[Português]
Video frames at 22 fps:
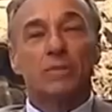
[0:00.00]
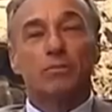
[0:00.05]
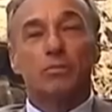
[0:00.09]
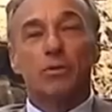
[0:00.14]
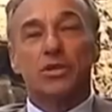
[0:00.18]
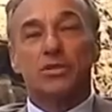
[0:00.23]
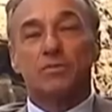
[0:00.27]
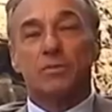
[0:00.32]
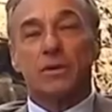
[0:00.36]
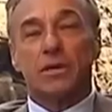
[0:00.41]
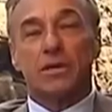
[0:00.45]

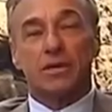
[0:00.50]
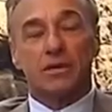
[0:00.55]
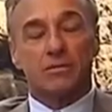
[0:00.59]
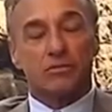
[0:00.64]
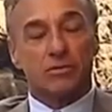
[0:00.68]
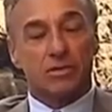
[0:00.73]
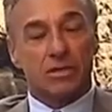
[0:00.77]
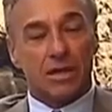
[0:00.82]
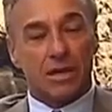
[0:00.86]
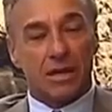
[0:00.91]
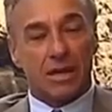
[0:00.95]
Depois
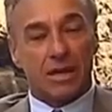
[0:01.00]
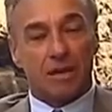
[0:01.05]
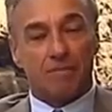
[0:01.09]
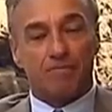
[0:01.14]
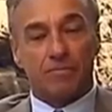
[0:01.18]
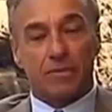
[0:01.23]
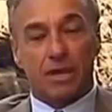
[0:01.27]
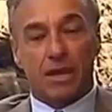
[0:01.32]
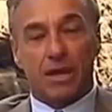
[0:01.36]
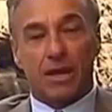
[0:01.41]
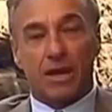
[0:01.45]
pegamos a,
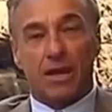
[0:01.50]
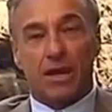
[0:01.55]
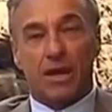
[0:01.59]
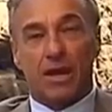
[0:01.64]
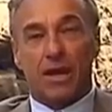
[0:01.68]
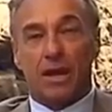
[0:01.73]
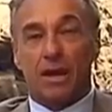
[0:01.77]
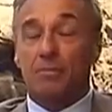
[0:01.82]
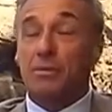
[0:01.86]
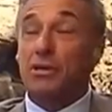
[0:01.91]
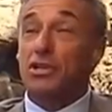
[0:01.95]

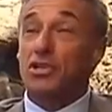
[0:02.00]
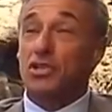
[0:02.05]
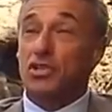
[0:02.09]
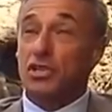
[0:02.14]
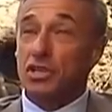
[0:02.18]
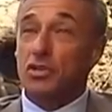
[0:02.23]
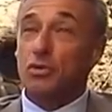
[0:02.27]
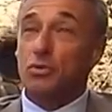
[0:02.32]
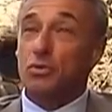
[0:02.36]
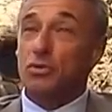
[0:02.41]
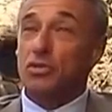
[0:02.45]
a, a
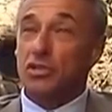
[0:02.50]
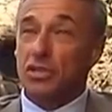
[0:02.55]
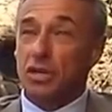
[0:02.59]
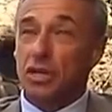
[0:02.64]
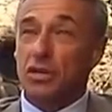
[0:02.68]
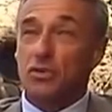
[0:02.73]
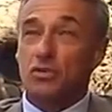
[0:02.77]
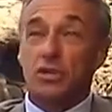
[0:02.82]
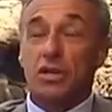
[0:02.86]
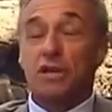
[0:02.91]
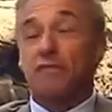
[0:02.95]
Brigitte dos
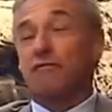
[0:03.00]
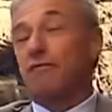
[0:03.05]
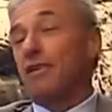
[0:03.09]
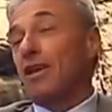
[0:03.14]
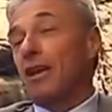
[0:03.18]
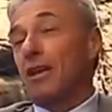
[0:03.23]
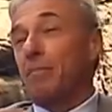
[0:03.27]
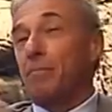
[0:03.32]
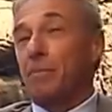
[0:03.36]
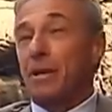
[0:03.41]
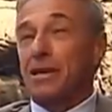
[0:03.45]
Santos,
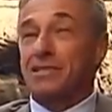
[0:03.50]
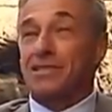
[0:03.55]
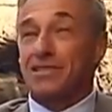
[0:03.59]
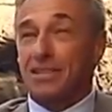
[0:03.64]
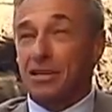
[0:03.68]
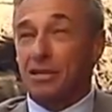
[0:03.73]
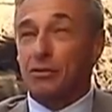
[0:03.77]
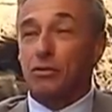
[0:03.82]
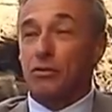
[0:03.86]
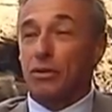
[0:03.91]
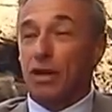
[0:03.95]
levei ela para
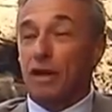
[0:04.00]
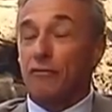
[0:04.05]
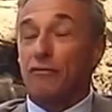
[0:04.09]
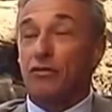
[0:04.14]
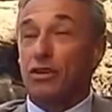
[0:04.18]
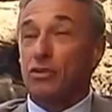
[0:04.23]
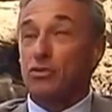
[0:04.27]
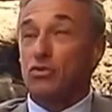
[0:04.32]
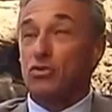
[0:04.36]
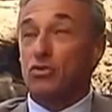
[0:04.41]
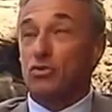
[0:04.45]
Santo, na
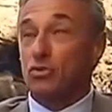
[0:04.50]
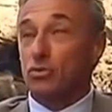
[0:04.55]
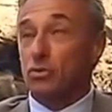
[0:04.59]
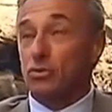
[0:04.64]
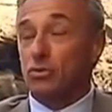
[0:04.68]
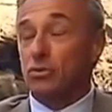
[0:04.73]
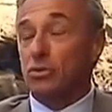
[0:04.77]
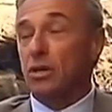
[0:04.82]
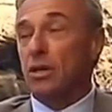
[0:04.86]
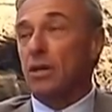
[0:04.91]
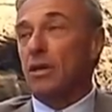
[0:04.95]
África do
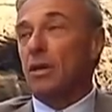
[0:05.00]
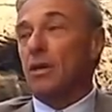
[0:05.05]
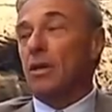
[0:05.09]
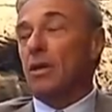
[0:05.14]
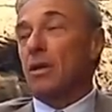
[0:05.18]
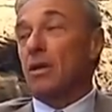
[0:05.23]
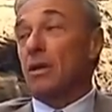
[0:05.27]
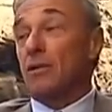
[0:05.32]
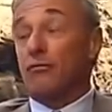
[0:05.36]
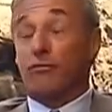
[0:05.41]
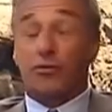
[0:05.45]
Sul.
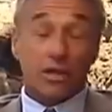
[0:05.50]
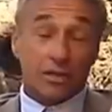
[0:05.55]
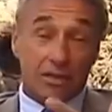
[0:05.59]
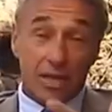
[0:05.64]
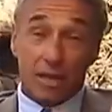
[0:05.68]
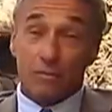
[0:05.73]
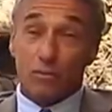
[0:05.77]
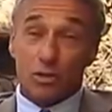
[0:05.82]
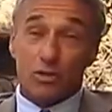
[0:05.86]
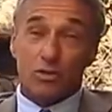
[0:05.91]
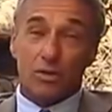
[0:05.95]
Fico
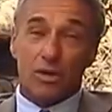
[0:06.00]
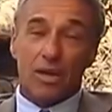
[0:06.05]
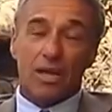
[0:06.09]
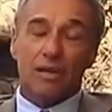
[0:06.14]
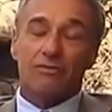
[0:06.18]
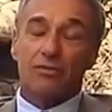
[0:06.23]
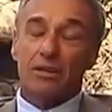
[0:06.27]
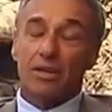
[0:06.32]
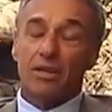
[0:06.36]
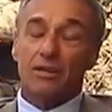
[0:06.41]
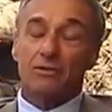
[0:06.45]
até
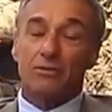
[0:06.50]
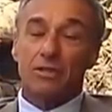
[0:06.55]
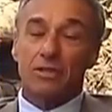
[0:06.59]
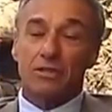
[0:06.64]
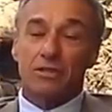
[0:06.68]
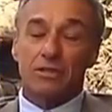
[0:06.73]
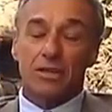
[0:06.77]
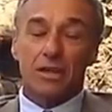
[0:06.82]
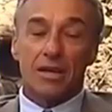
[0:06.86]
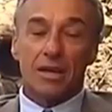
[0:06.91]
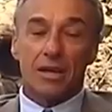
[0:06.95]
emocionado falando
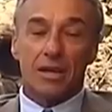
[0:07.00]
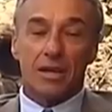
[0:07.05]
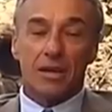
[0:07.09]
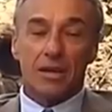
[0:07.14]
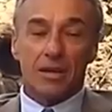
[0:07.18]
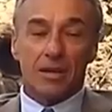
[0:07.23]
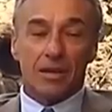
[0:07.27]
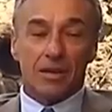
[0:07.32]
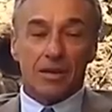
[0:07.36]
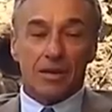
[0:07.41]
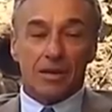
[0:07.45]
isso. É...
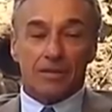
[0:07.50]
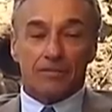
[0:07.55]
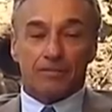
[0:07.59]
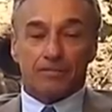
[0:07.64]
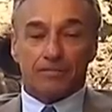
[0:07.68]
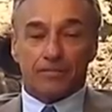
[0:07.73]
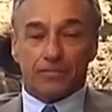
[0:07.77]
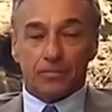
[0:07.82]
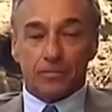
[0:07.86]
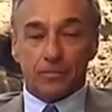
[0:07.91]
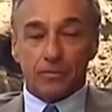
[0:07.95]

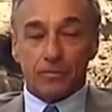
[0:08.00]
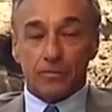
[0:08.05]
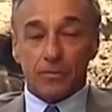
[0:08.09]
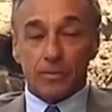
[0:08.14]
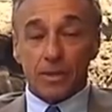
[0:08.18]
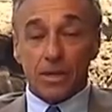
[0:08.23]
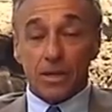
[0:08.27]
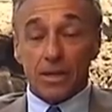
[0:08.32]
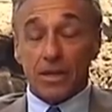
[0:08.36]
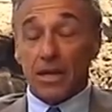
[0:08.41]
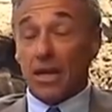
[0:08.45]

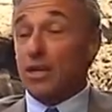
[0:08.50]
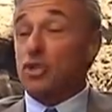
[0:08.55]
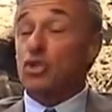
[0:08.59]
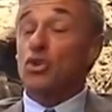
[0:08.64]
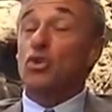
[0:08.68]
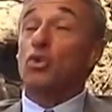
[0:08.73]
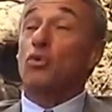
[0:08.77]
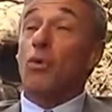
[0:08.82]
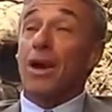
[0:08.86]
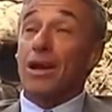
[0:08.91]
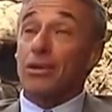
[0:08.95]
E ela
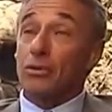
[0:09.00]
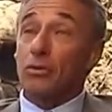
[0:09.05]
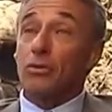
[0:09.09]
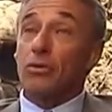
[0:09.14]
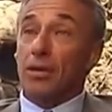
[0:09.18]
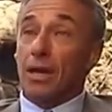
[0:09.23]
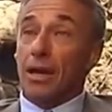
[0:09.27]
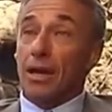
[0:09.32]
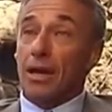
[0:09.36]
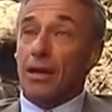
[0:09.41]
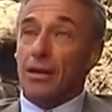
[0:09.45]
tirou quarto
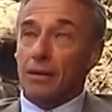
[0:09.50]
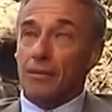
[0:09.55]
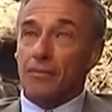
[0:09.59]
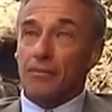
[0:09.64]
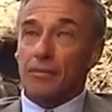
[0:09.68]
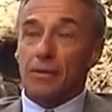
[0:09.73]
lugar.